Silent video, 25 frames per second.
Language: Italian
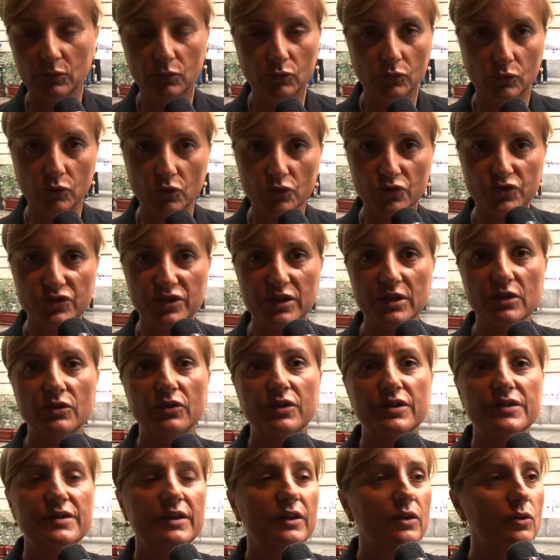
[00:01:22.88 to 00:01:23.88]
Un consiglio
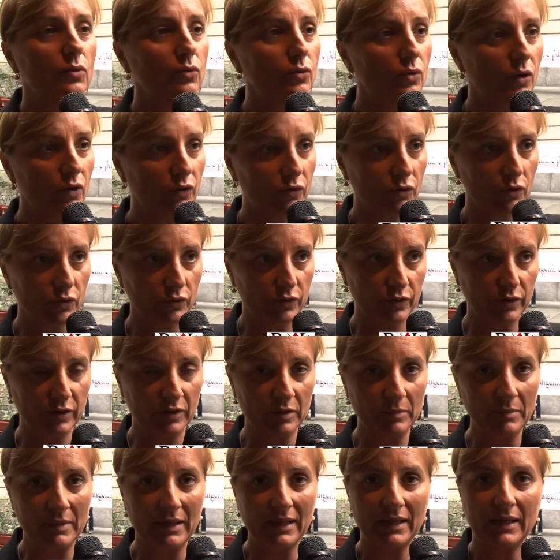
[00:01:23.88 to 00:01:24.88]
che si è tenuto la scorsa
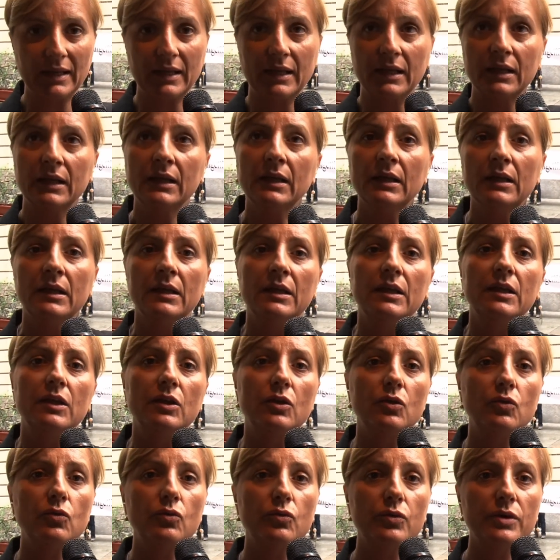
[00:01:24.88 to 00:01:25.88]
settimana
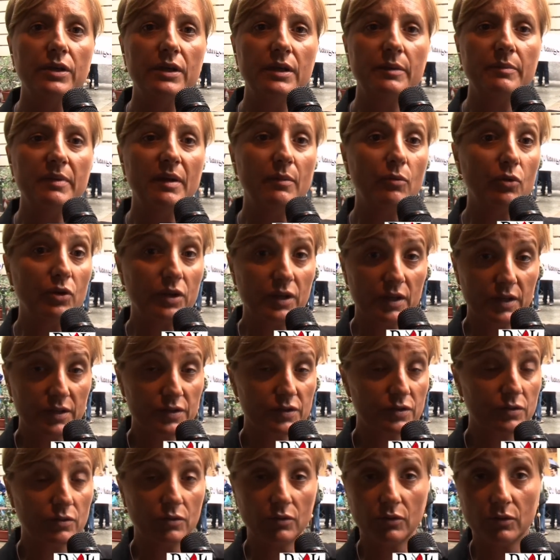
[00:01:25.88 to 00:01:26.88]
in cui abbiamo abbiamo
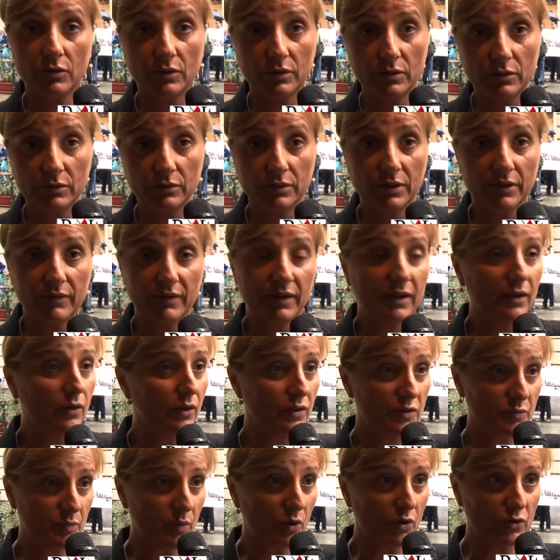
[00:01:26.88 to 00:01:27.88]
chiesto di avere
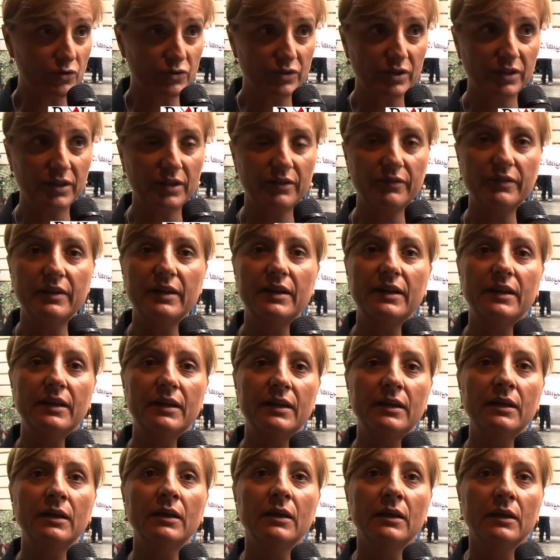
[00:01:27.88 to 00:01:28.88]
risposte, di
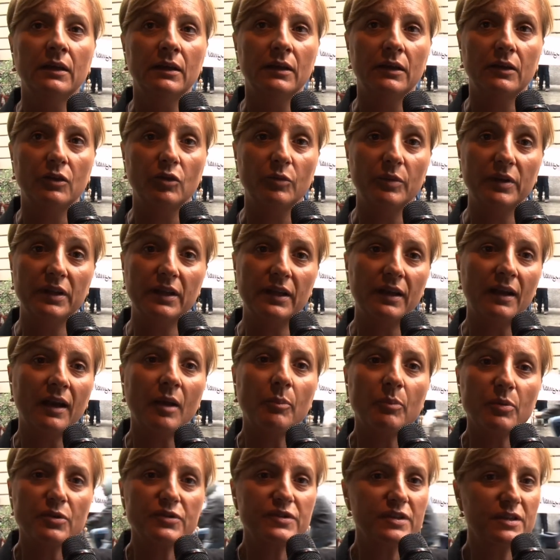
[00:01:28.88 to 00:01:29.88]
avere dire,
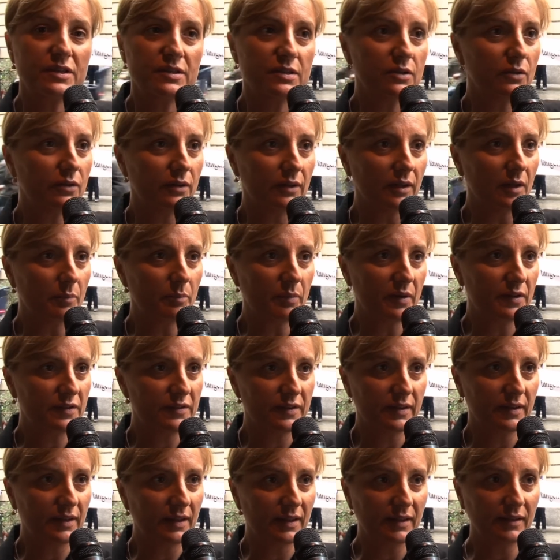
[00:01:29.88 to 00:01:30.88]
la posizione del
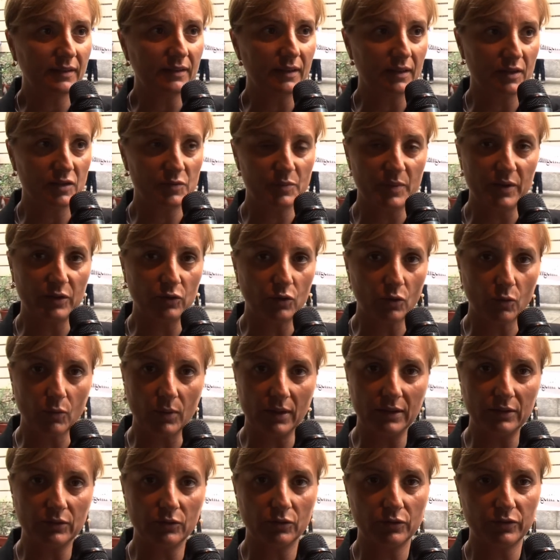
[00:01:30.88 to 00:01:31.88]
Presidente rispetto a
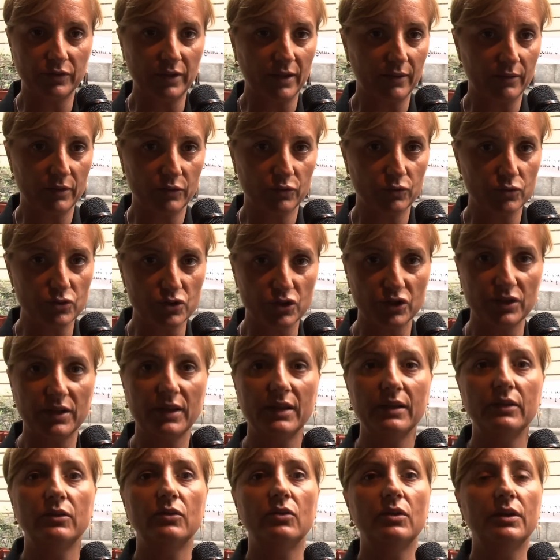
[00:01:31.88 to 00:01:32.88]
quanto stava
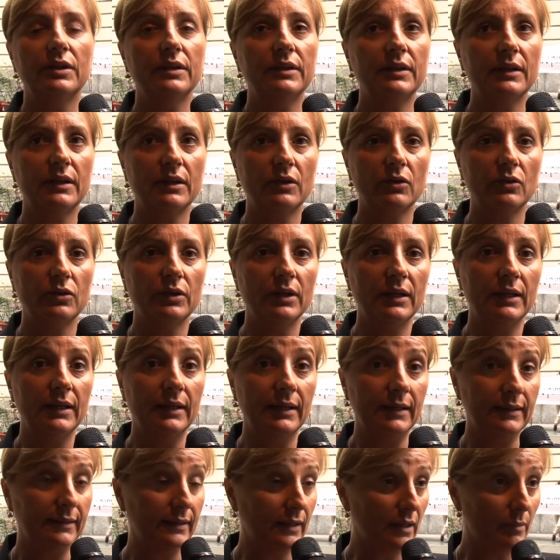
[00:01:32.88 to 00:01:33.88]
succedendo all'interno
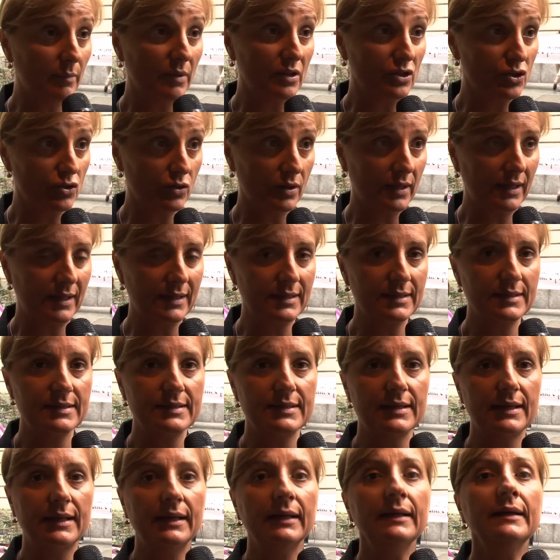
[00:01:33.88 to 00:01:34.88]
della, della,
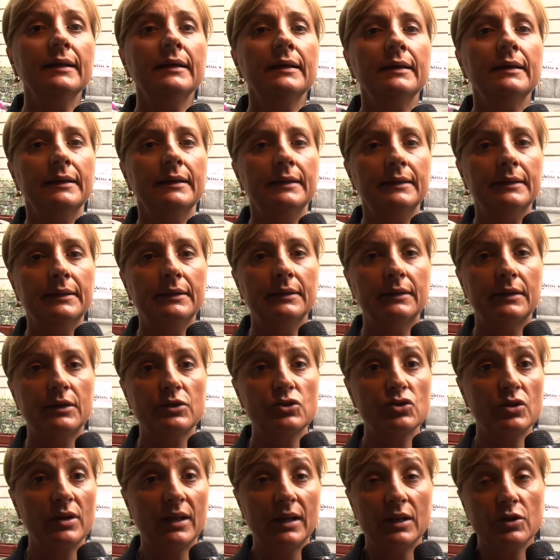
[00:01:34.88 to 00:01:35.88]
maggioranza eh,
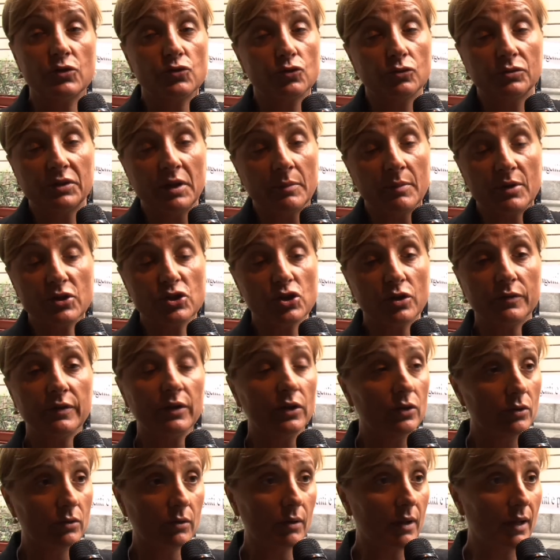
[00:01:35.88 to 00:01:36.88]
regionale sul tema
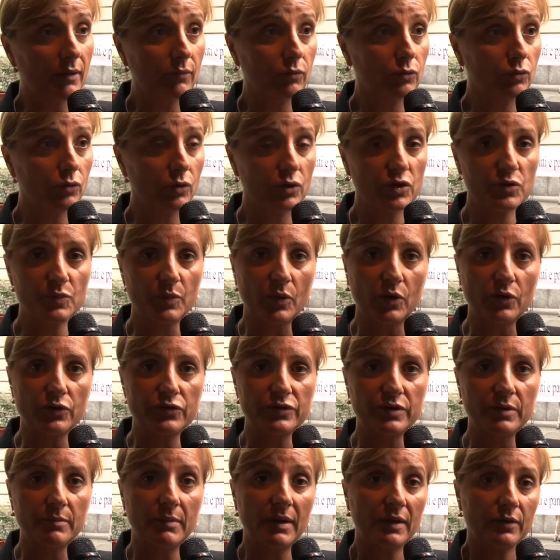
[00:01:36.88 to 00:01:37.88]
giovani non ha avuto
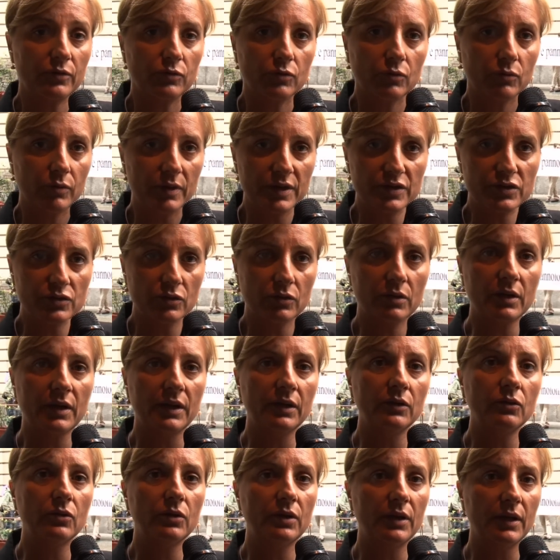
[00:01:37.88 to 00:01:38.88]
risposte, ma su questo
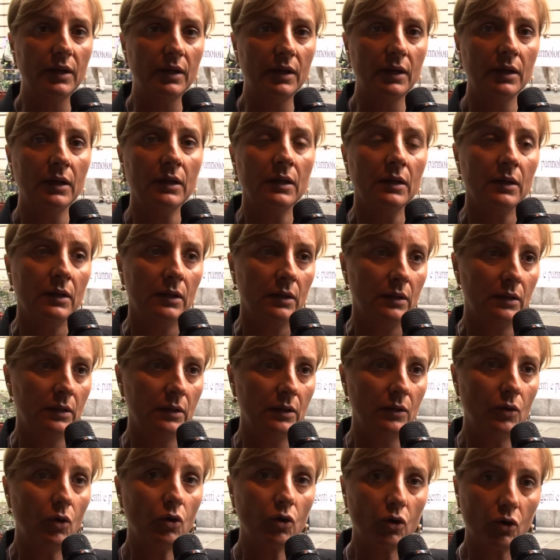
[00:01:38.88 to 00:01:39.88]
credo che
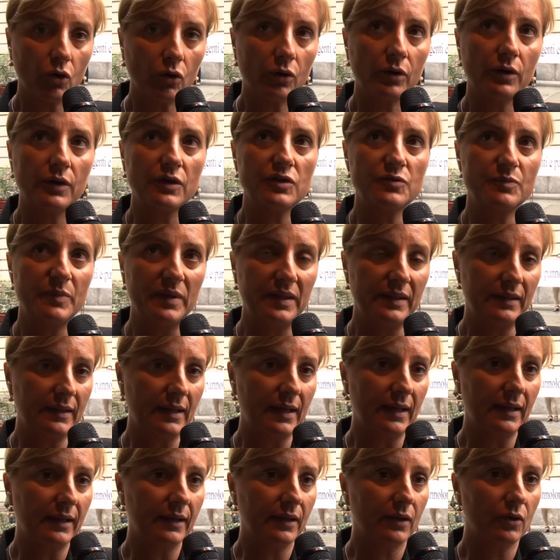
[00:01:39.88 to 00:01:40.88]
eh, occorre
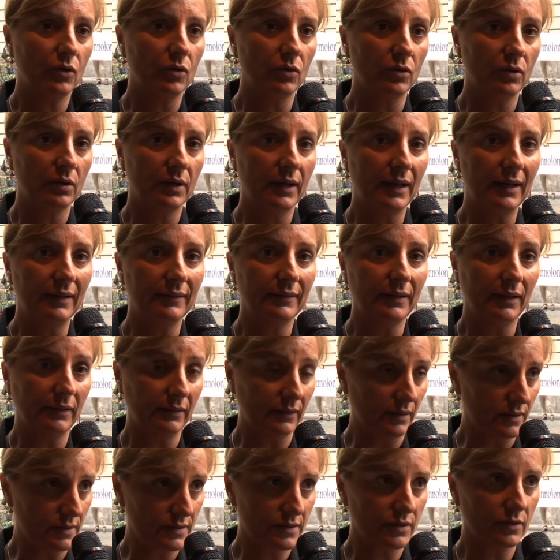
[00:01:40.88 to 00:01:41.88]
aspettare con grande
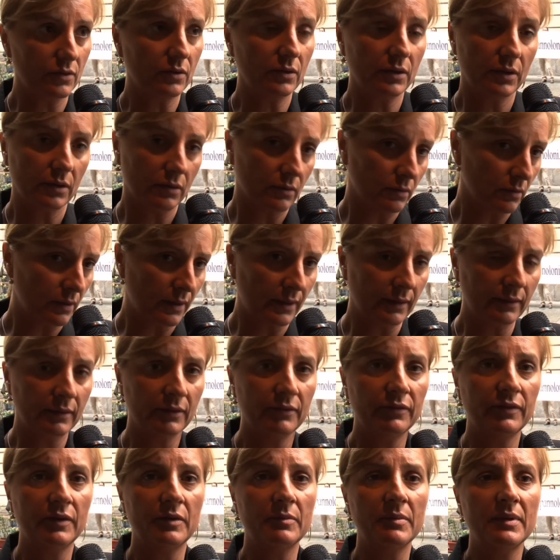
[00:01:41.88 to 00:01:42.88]
attenzione, con
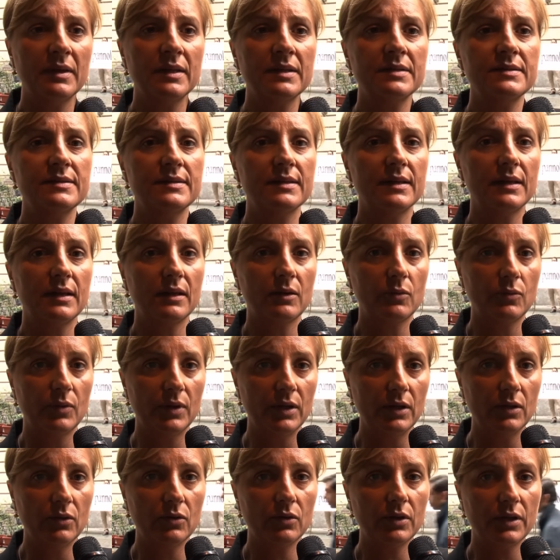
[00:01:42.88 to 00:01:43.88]
grande fermezza
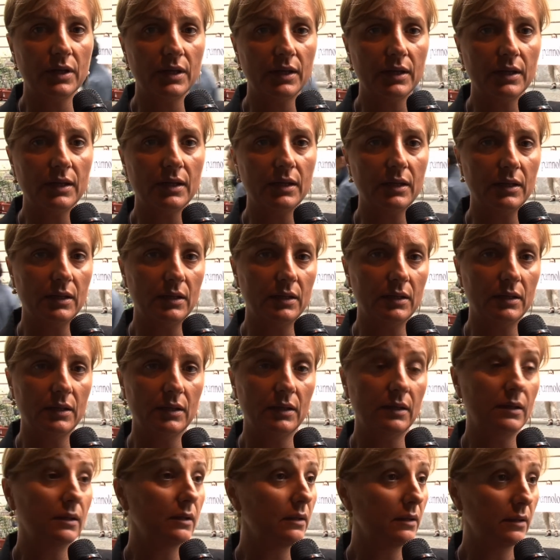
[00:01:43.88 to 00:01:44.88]
quello che
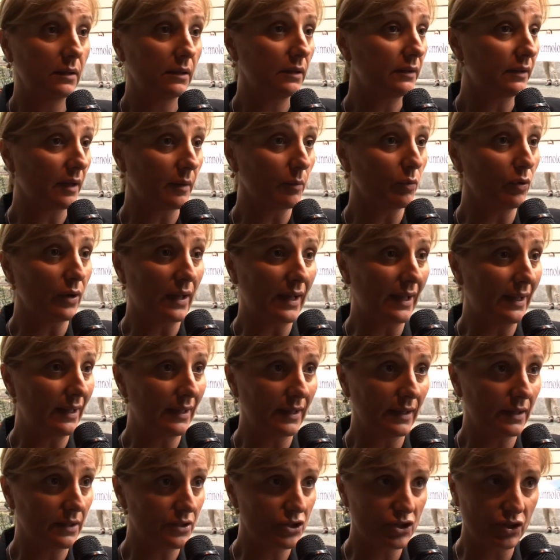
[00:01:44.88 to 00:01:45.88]
eh, il
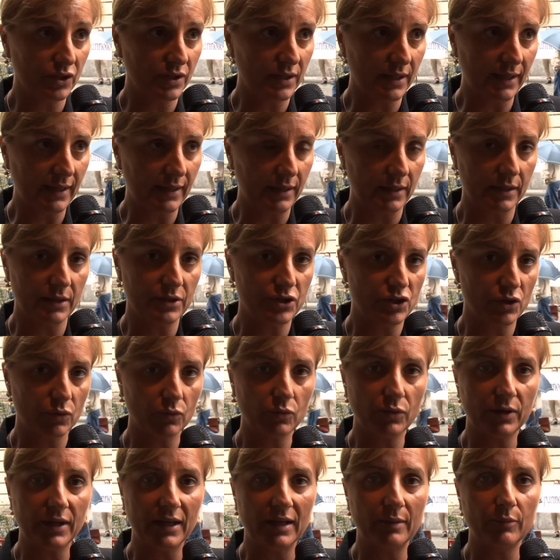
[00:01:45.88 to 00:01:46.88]
Tribunale ci dirà e ci
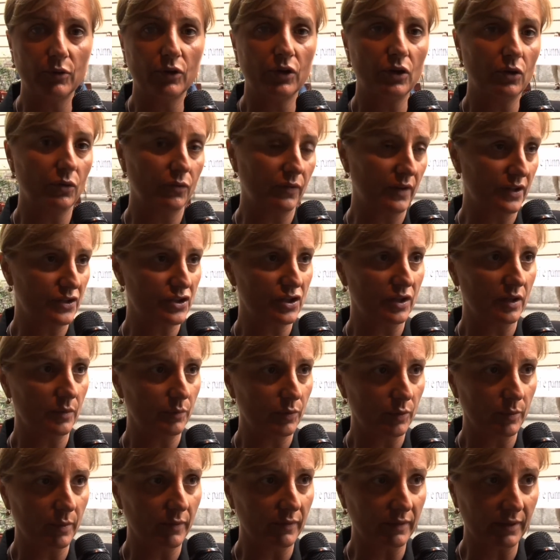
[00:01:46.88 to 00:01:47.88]
auguriamo che lo faccia nel
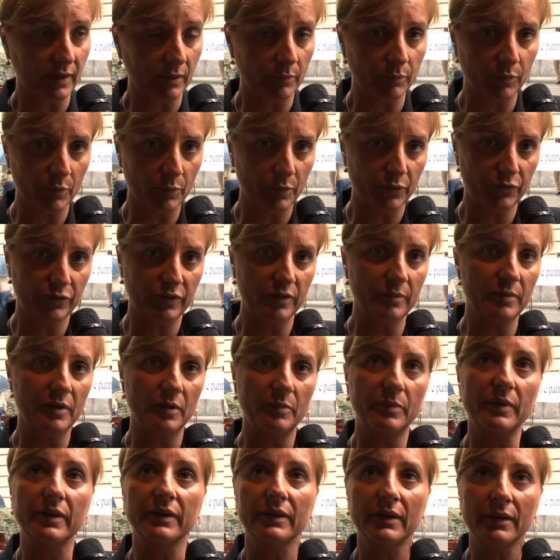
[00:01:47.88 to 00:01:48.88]
più breve tempo
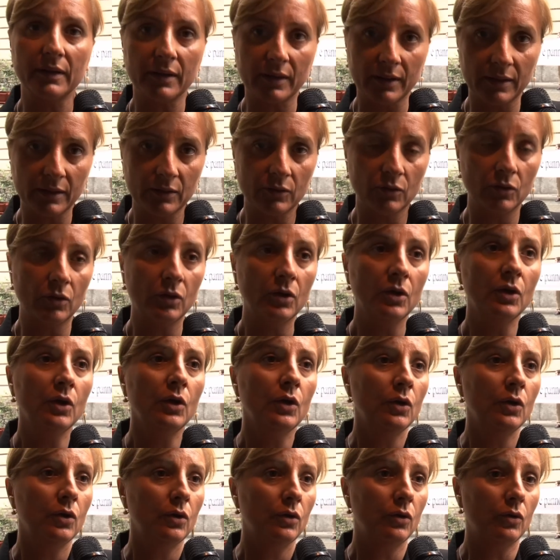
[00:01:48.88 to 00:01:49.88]
possibile perché credo
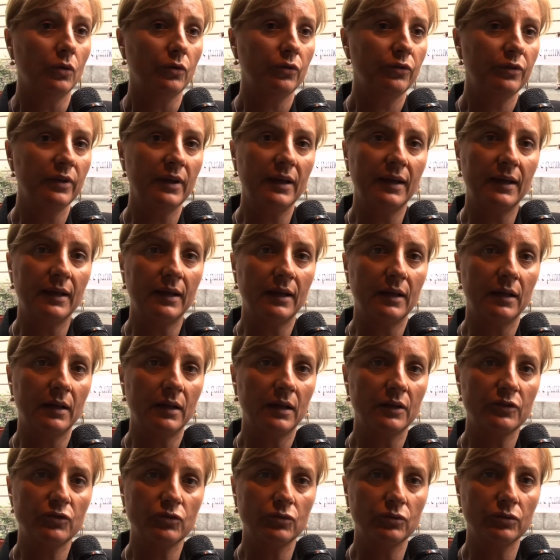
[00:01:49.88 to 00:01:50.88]
non sia
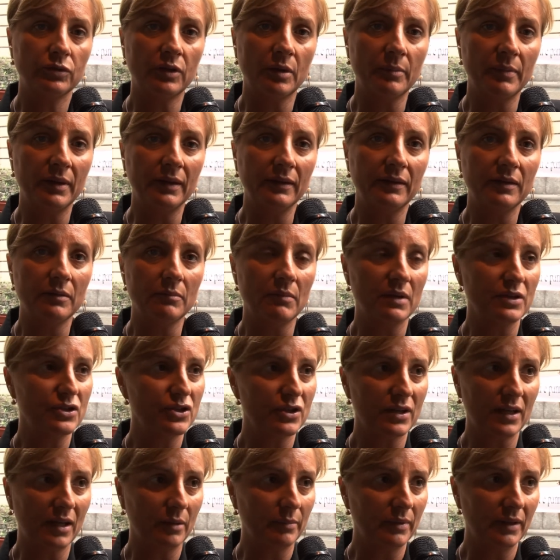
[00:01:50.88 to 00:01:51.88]
assolutamente
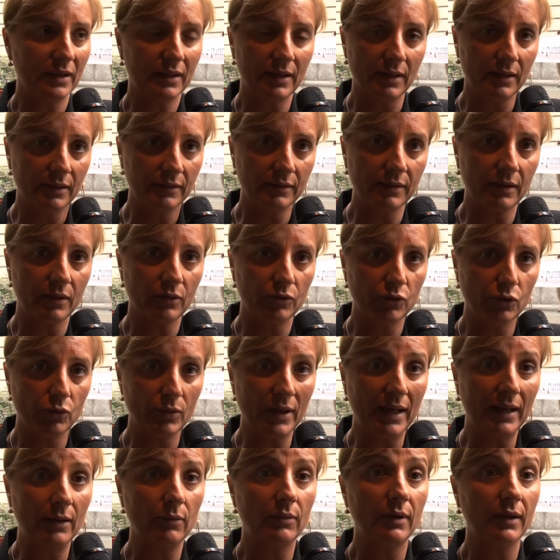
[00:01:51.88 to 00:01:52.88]
immaginabile che all'interno di
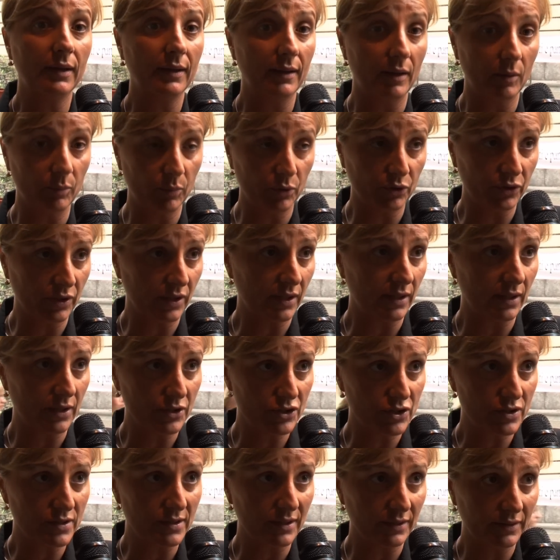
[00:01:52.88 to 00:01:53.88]
un'aula che ha il potere
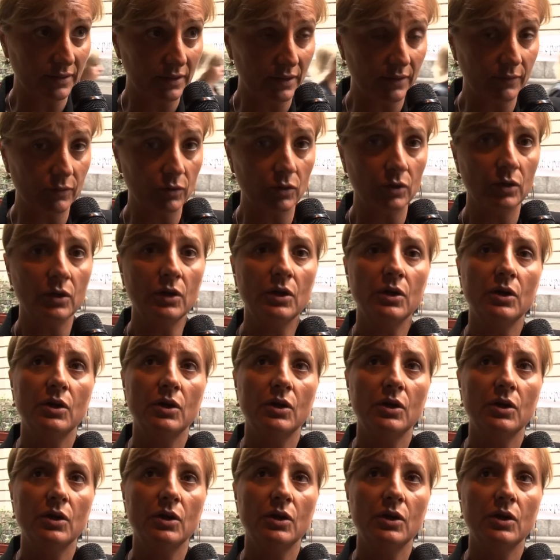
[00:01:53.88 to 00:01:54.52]
legislativo